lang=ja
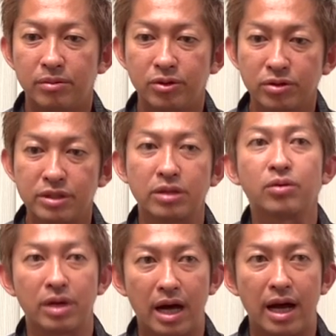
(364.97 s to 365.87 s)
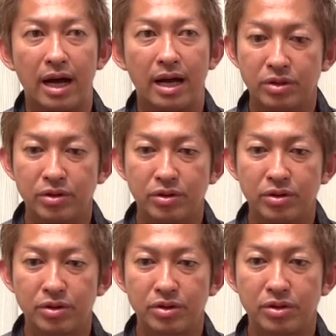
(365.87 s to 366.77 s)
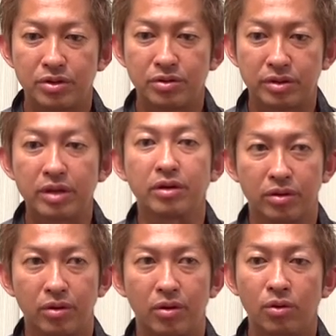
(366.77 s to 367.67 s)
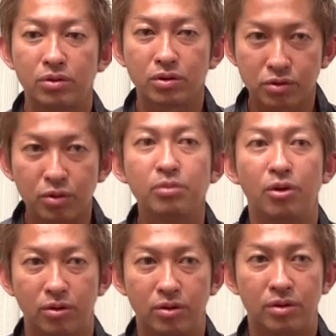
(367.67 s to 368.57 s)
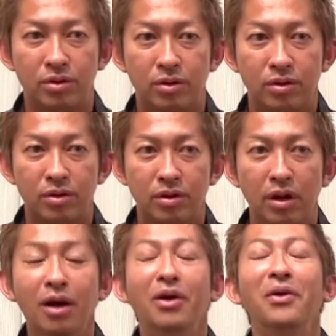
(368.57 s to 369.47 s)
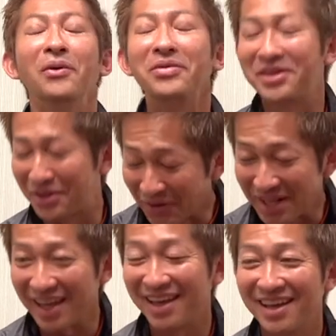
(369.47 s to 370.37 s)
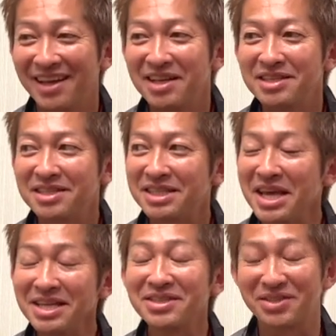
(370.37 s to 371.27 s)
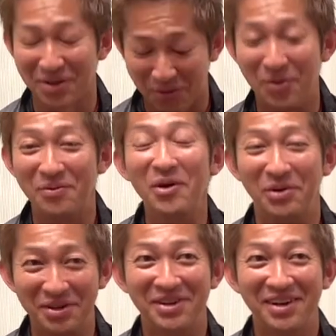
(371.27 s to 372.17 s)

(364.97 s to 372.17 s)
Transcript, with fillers: 戻せとかいろいろ言ってるけど、うん、本当そう思う本当に心底思う